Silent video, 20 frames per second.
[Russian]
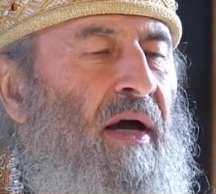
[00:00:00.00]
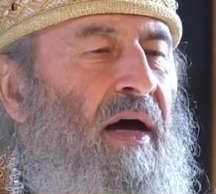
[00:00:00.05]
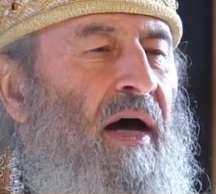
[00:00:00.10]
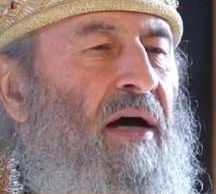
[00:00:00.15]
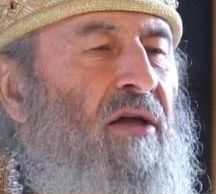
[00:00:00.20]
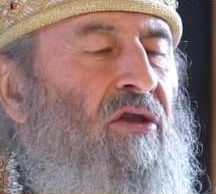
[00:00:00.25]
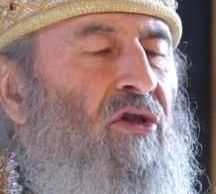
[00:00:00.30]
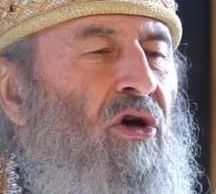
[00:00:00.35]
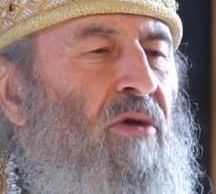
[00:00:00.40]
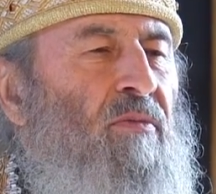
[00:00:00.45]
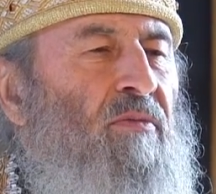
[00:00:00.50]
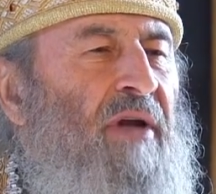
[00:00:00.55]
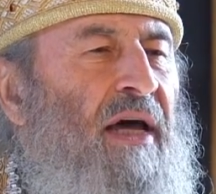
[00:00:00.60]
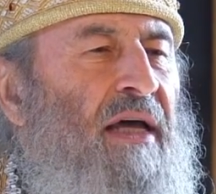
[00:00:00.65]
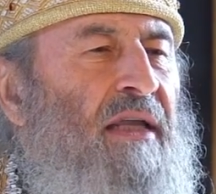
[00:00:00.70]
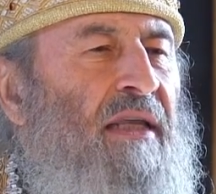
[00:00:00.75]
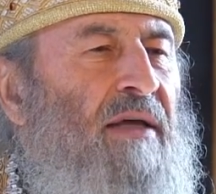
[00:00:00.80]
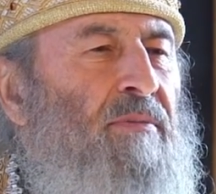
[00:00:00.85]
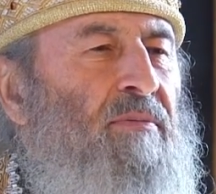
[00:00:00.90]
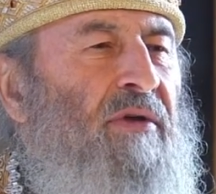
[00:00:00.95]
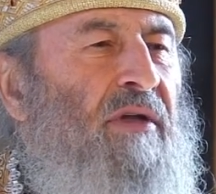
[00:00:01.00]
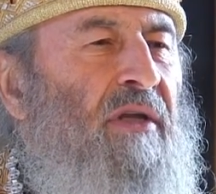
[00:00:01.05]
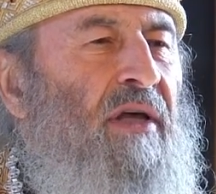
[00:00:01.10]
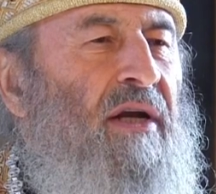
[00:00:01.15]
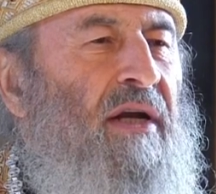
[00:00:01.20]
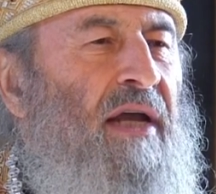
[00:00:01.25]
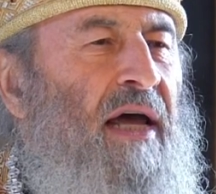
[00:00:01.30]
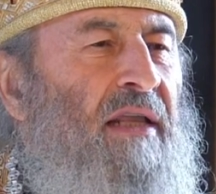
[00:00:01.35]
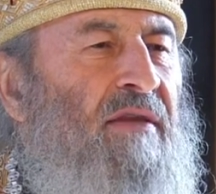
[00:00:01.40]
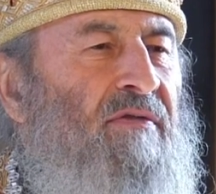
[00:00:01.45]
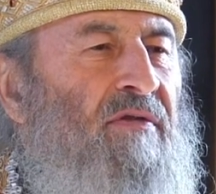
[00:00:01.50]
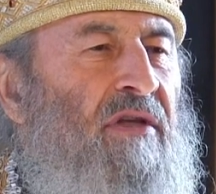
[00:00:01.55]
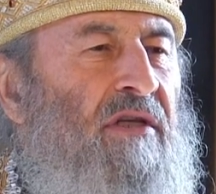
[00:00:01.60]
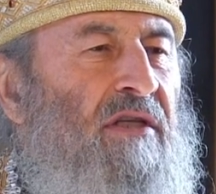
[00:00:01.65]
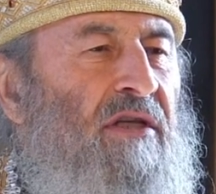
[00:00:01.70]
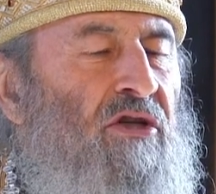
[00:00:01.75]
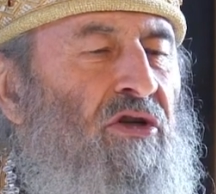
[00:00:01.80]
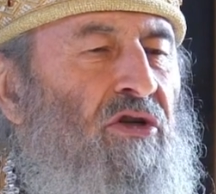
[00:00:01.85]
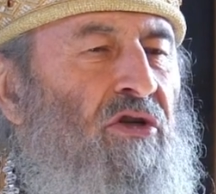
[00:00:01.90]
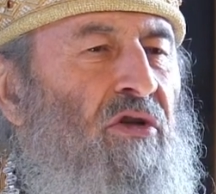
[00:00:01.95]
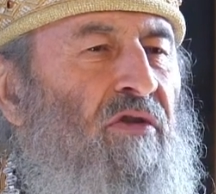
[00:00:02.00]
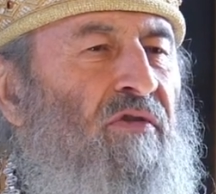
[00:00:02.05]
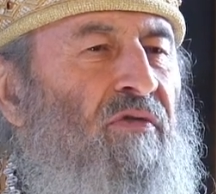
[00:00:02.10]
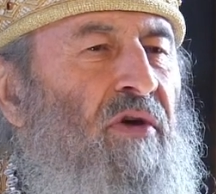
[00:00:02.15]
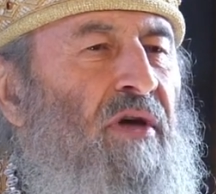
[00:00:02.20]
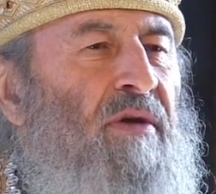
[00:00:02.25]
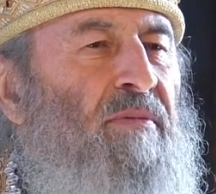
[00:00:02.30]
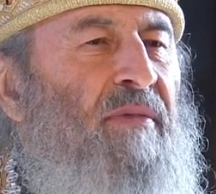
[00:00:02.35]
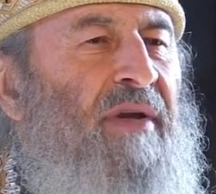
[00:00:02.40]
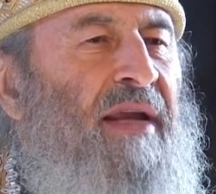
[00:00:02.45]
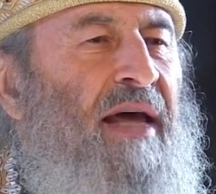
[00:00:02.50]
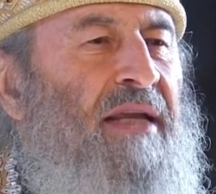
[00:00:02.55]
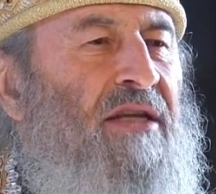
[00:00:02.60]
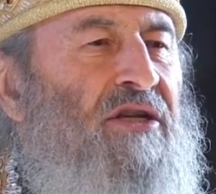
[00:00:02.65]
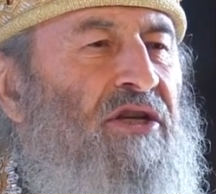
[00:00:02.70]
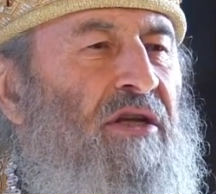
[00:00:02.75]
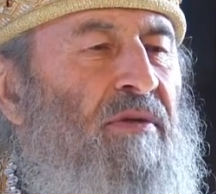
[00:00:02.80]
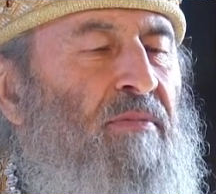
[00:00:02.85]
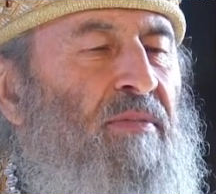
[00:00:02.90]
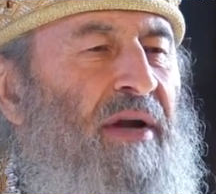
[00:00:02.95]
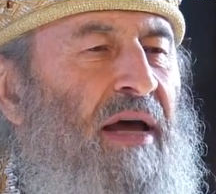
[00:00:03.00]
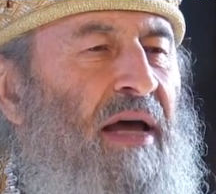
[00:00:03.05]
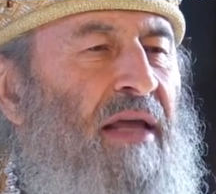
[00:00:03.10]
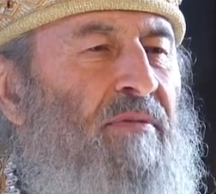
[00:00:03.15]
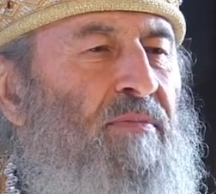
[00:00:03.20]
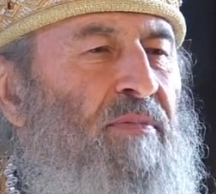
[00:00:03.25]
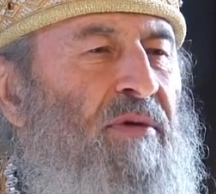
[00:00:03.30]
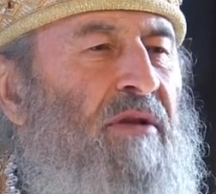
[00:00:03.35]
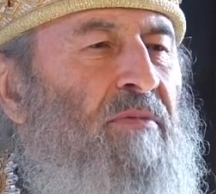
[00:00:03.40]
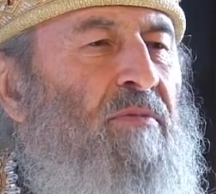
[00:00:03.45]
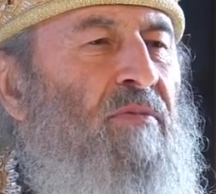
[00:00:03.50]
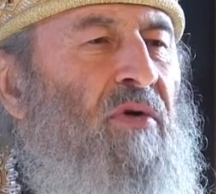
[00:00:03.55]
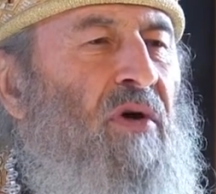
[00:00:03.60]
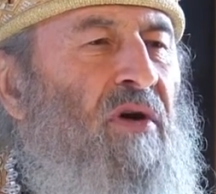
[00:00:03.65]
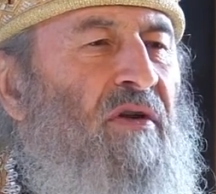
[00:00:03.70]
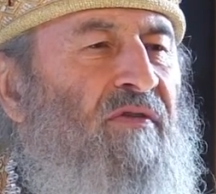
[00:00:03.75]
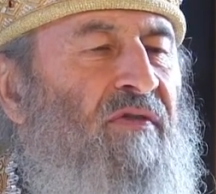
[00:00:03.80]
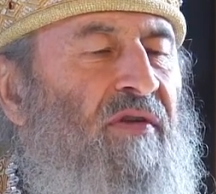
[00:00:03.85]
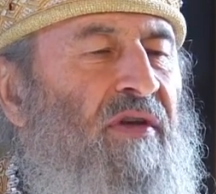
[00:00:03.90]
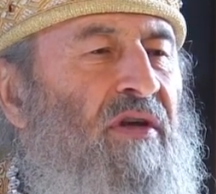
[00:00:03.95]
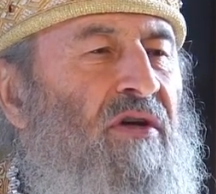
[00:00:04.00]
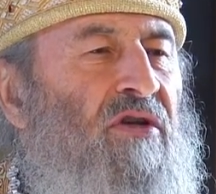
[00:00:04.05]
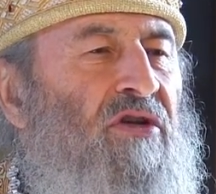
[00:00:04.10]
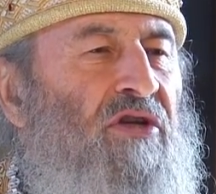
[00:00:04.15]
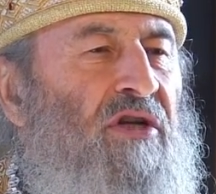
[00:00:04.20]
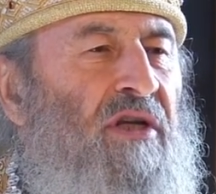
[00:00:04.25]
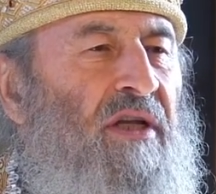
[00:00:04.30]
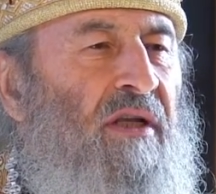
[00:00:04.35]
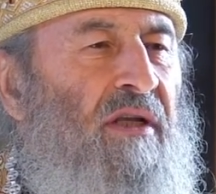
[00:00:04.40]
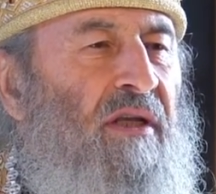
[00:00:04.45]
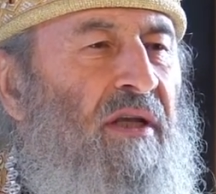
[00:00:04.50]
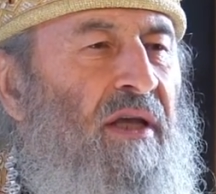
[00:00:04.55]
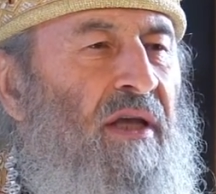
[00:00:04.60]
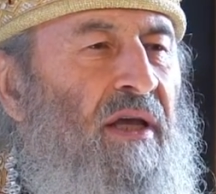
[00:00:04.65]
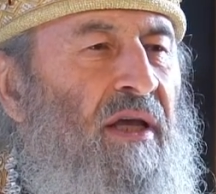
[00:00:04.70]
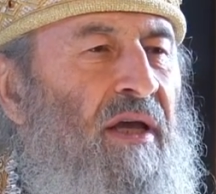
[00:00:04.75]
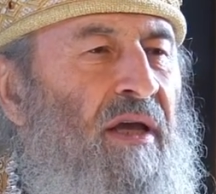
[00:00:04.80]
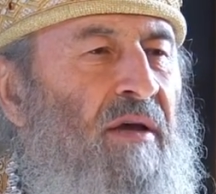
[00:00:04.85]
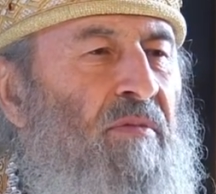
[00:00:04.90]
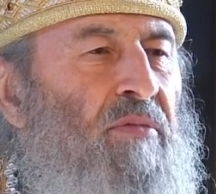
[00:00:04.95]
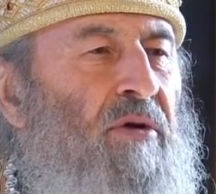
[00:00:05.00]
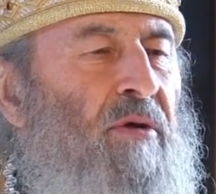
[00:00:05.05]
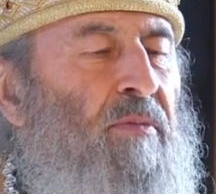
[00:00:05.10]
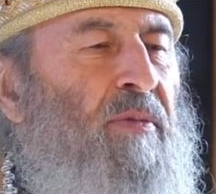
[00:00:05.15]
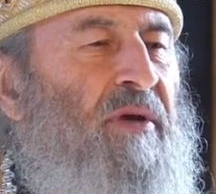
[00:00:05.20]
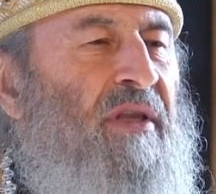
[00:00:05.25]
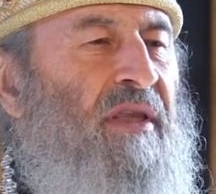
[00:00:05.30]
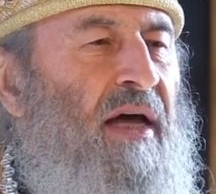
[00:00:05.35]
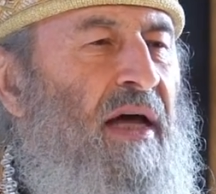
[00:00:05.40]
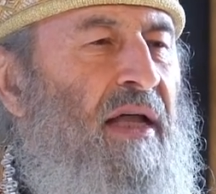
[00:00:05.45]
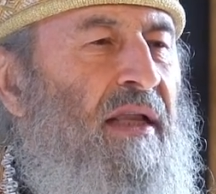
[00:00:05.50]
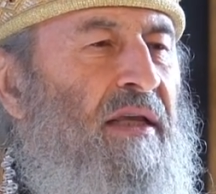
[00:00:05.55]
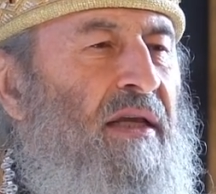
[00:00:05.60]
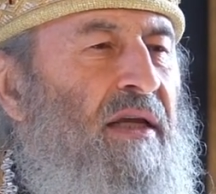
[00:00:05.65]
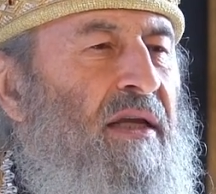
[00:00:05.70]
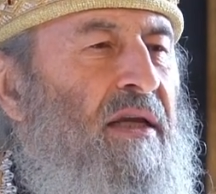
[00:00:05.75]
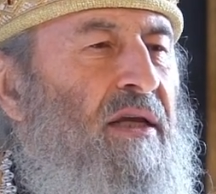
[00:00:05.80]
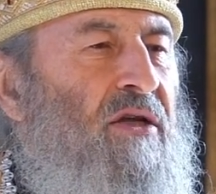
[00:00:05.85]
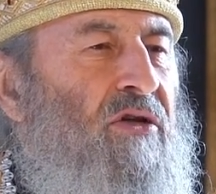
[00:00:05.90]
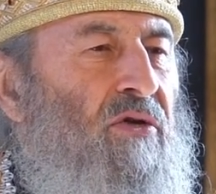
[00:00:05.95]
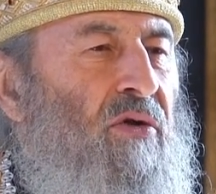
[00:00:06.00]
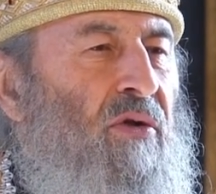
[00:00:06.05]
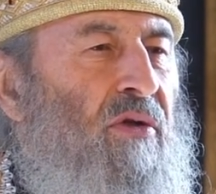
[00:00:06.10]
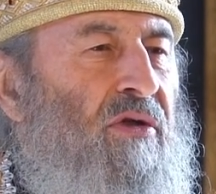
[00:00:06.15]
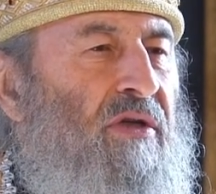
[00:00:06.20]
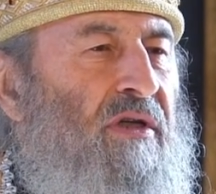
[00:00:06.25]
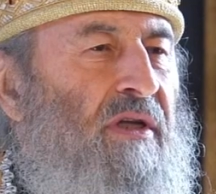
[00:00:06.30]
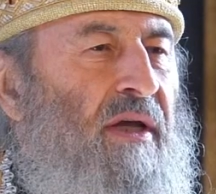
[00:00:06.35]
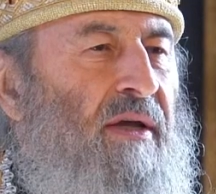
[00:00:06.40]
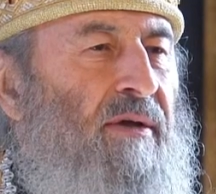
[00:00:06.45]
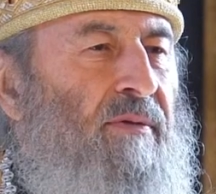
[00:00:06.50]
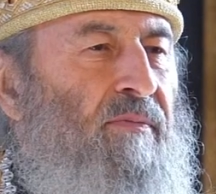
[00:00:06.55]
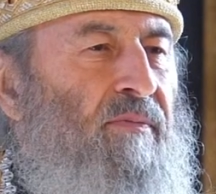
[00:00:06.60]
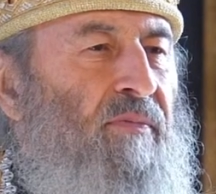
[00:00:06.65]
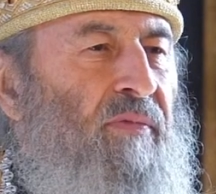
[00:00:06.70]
а о том надо было радоваться, что твой младший брат был мертв и ожил, пропадал и нашелся».